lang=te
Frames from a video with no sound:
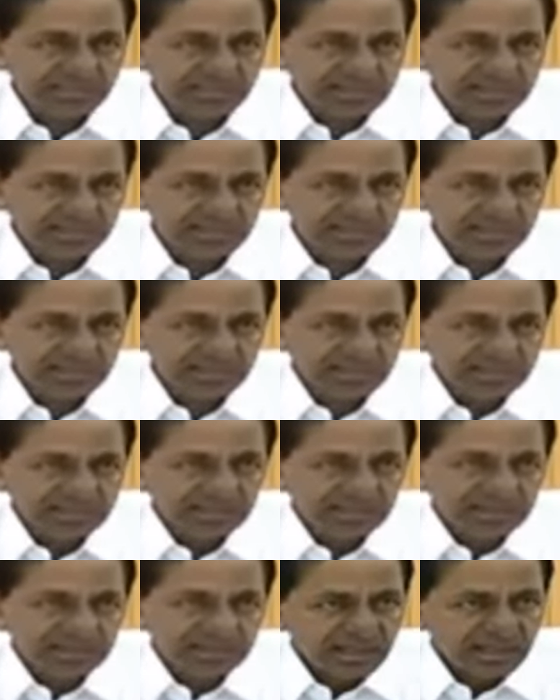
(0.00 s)
కాబట్టి
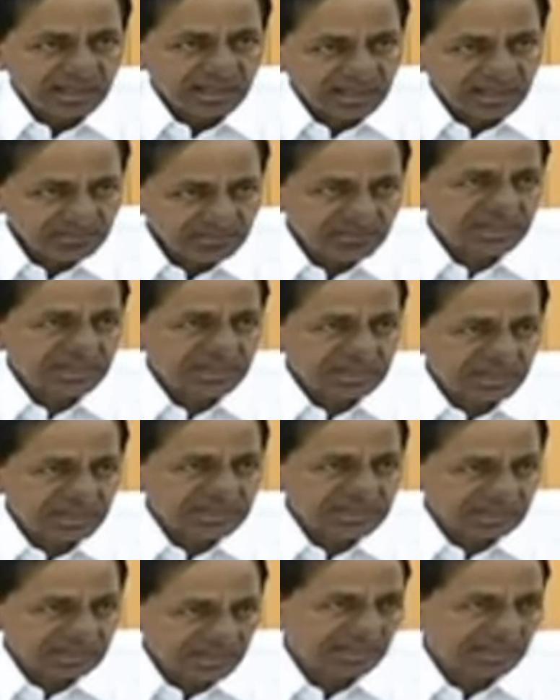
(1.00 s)
ఆ
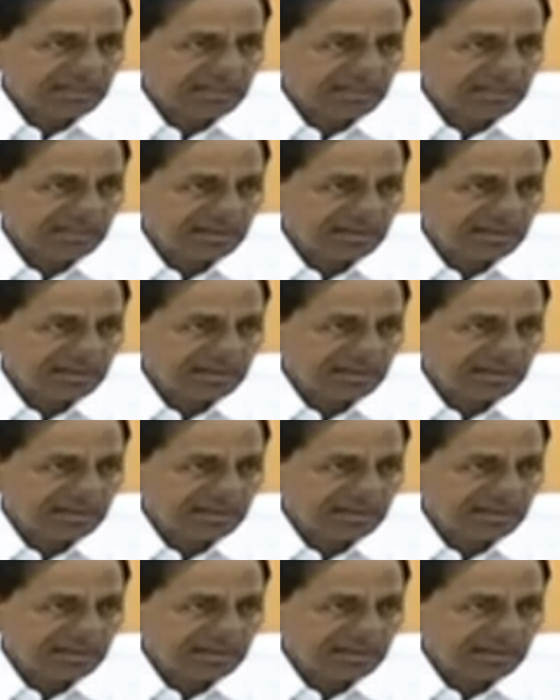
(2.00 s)
దృష్ట్యానైనా సరే